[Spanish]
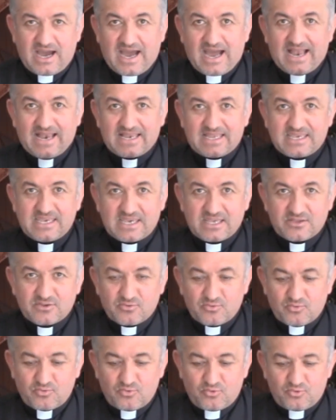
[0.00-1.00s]

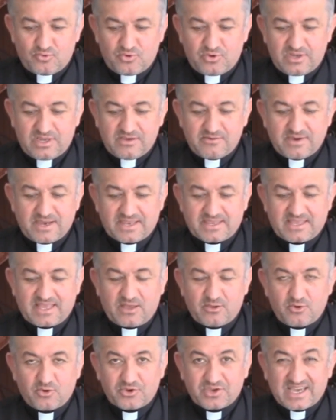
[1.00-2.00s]
alguien, un
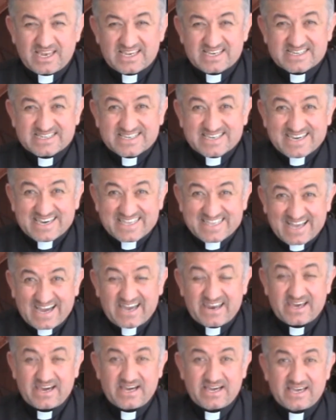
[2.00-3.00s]
libertador, que les
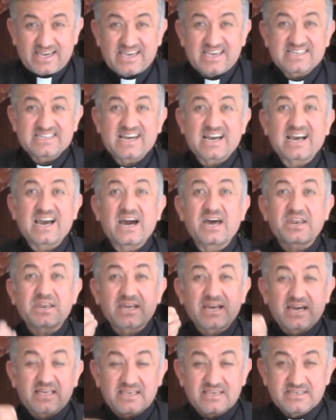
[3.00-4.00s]
quitara esa
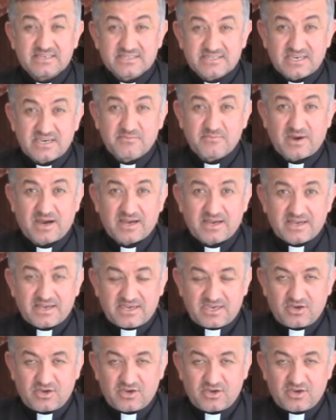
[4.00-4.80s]
carga de encima.